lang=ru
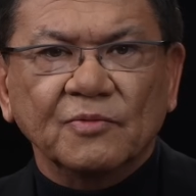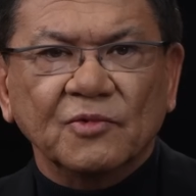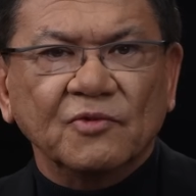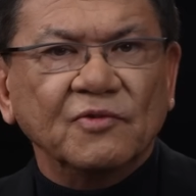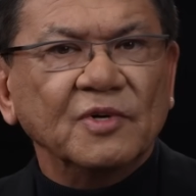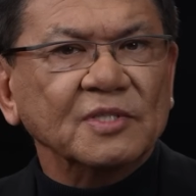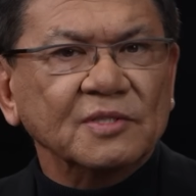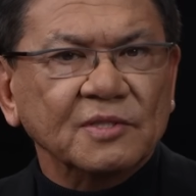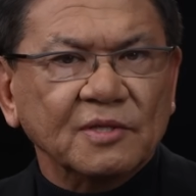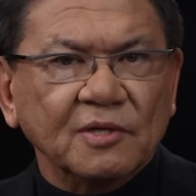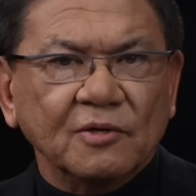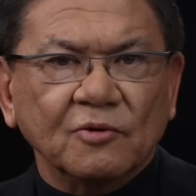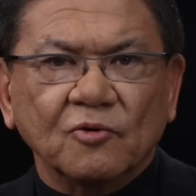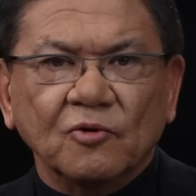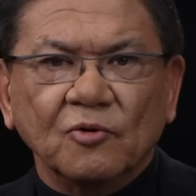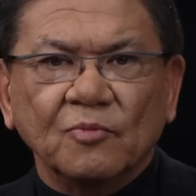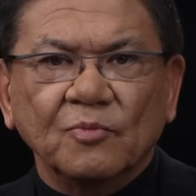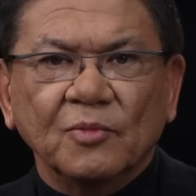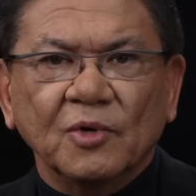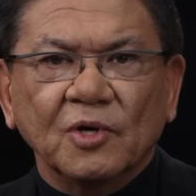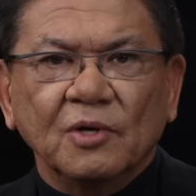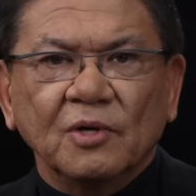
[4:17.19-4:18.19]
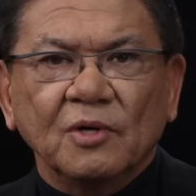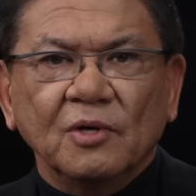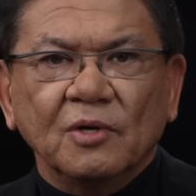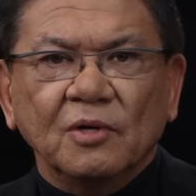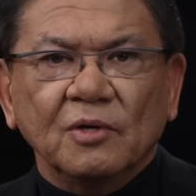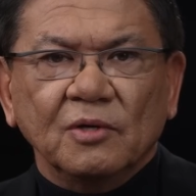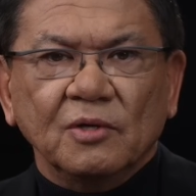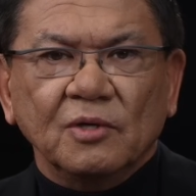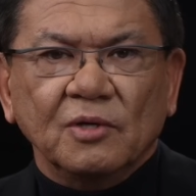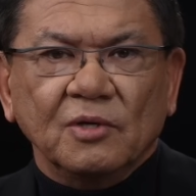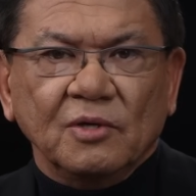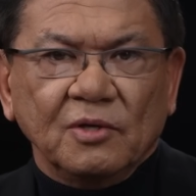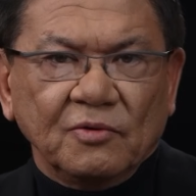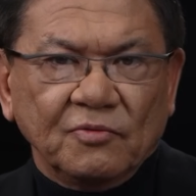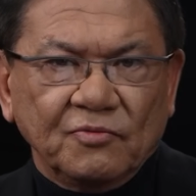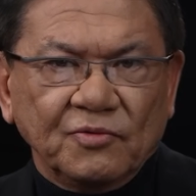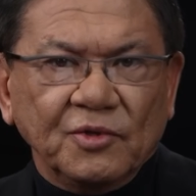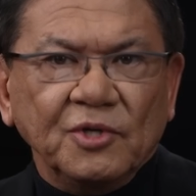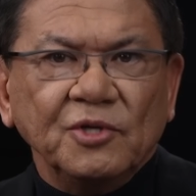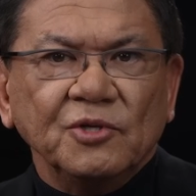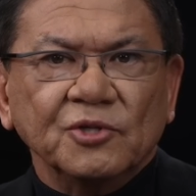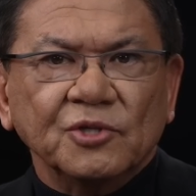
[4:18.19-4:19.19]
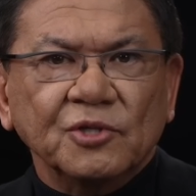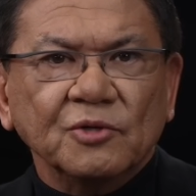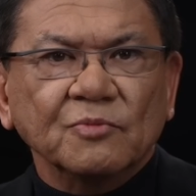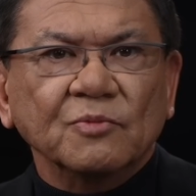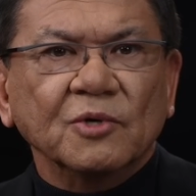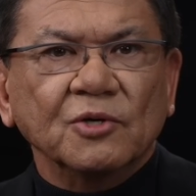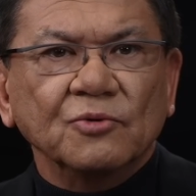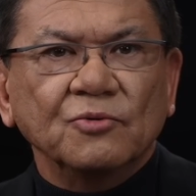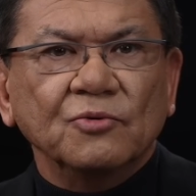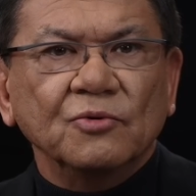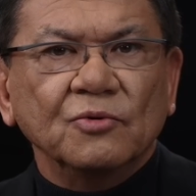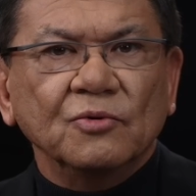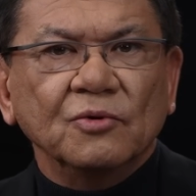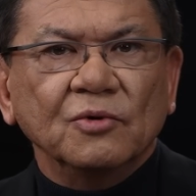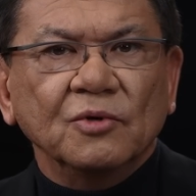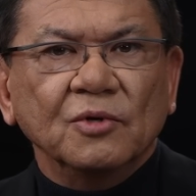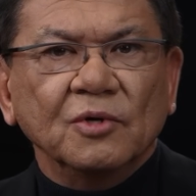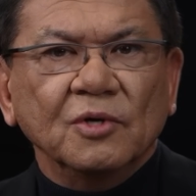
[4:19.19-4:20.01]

2022 и в нынешнем году.